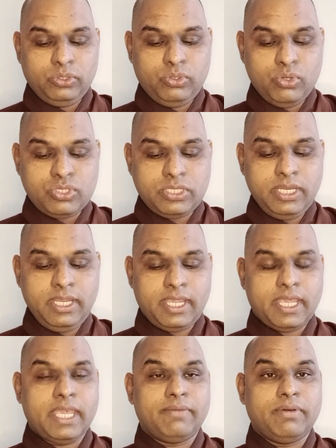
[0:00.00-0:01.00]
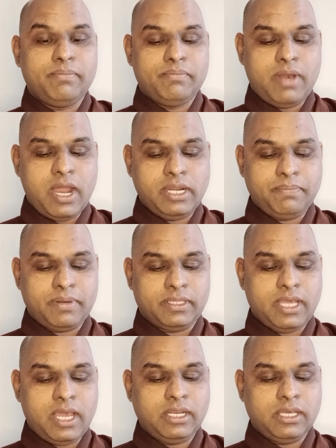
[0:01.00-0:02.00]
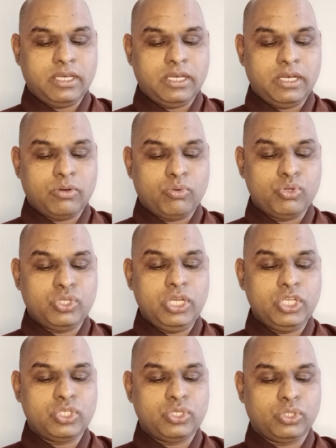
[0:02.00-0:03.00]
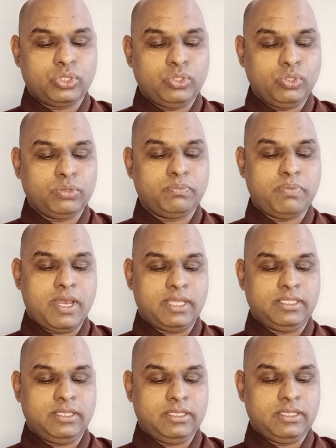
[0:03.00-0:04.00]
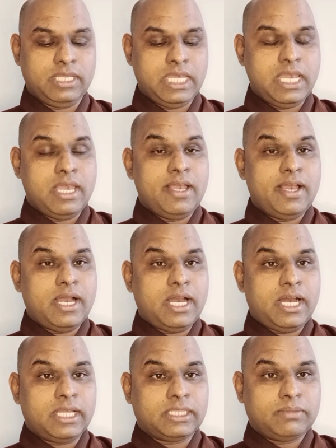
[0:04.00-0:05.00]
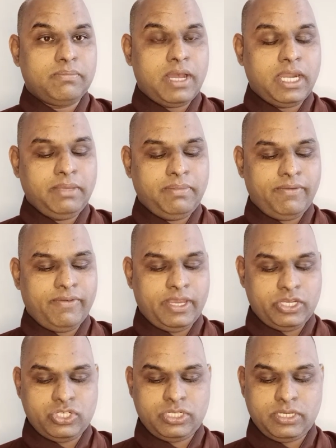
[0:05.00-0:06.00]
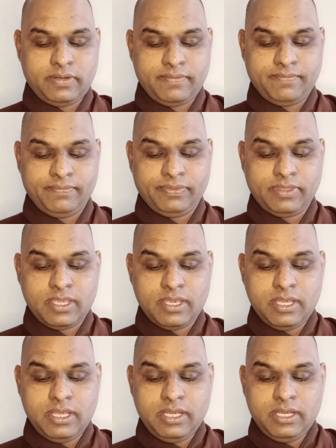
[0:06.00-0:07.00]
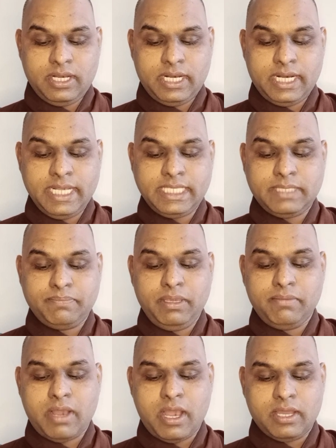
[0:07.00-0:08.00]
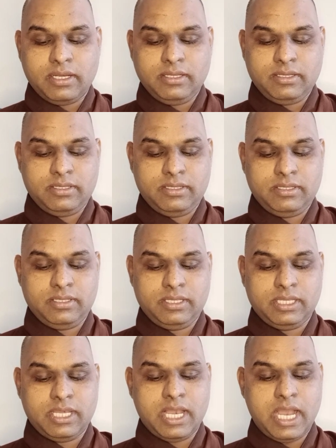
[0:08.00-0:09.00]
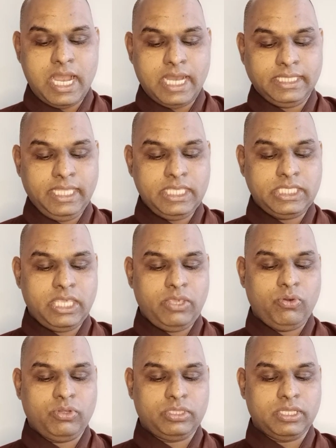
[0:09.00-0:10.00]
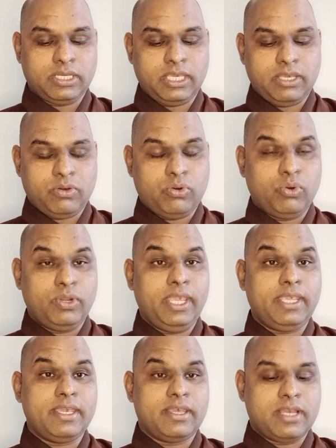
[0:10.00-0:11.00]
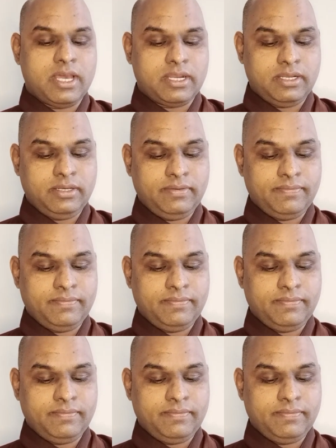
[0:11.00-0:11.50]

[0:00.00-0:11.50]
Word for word: दुष्टि एवं मान प्रधान अकुशल चित्तोत्पाद आत्मानिविवेश असमीमान आदि से युक्त होने के कारण